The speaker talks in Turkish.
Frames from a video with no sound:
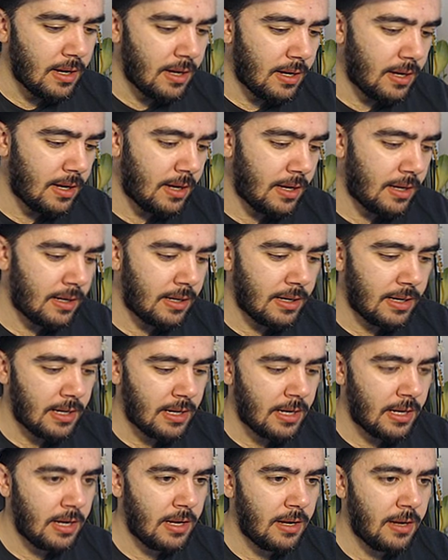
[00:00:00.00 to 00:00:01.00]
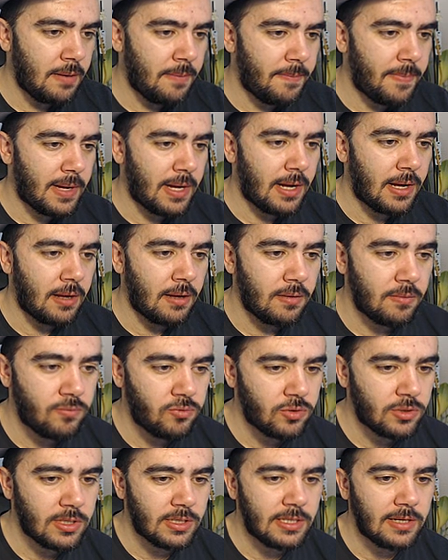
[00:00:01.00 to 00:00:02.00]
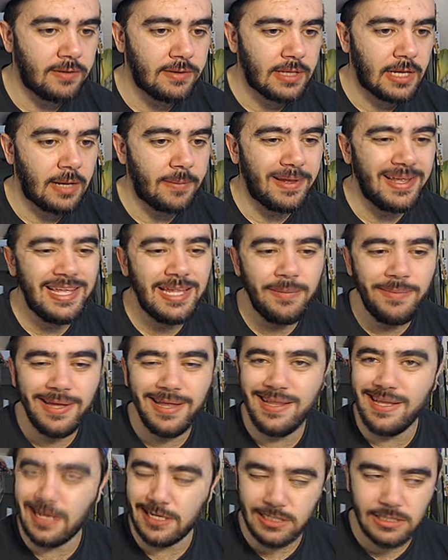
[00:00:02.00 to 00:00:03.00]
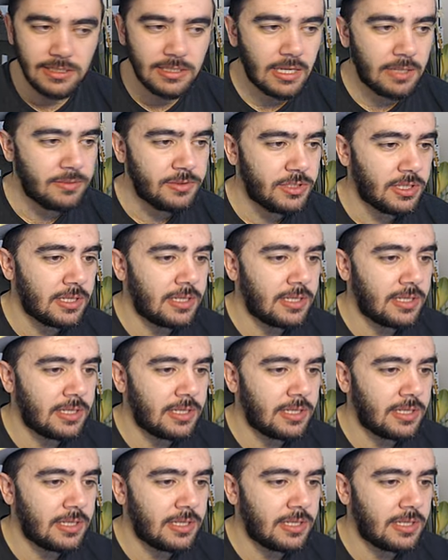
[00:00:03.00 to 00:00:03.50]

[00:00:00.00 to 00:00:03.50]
Alaba. Burada David Alaba 27 yaşındaymış